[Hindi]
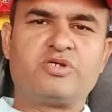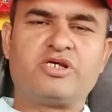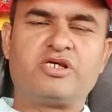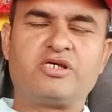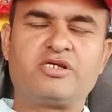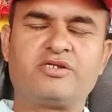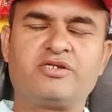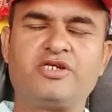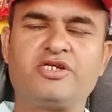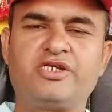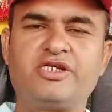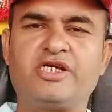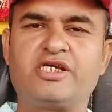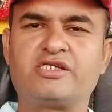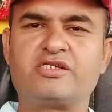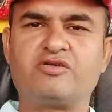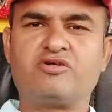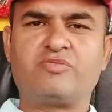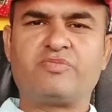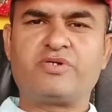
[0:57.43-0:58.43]
ये डी
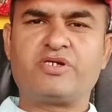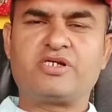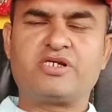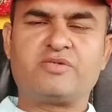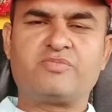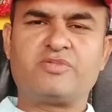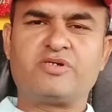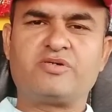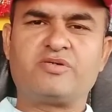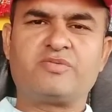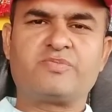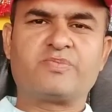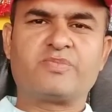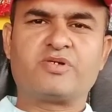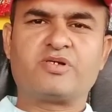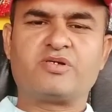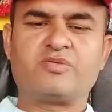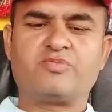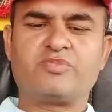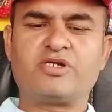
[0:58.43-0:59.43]
के ऑपरेटर में
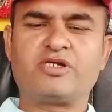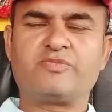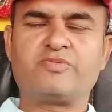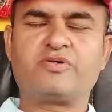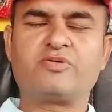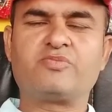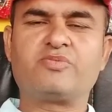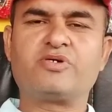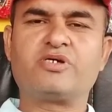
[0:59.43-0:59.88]
प्लेटफॉर्म